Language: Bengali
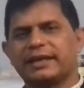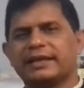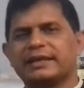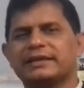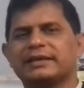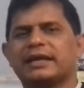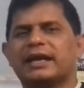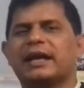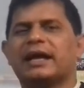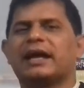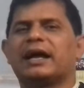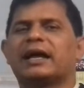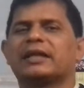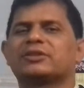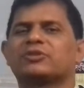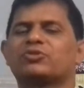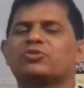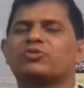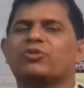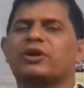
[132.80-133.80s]
এই
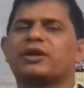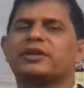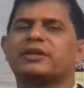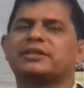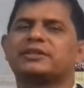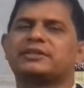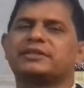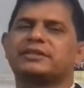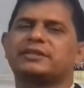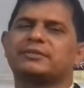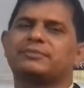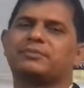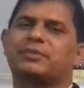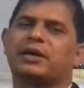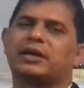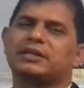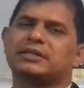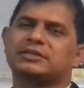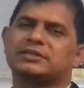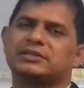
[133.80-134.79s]
আতোয়ানেতের
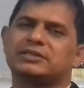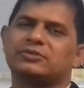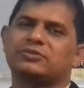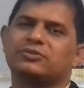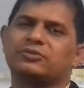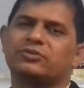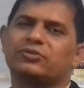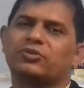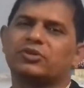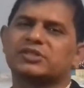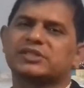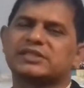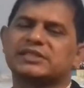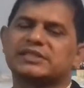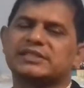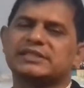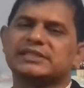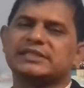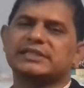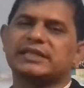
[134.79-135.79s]
বাড়ি ছিল
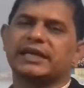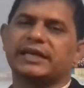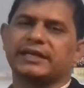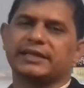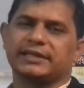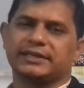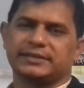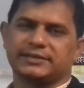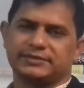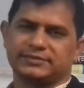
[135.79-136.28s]
অস্ট্রিয়ায়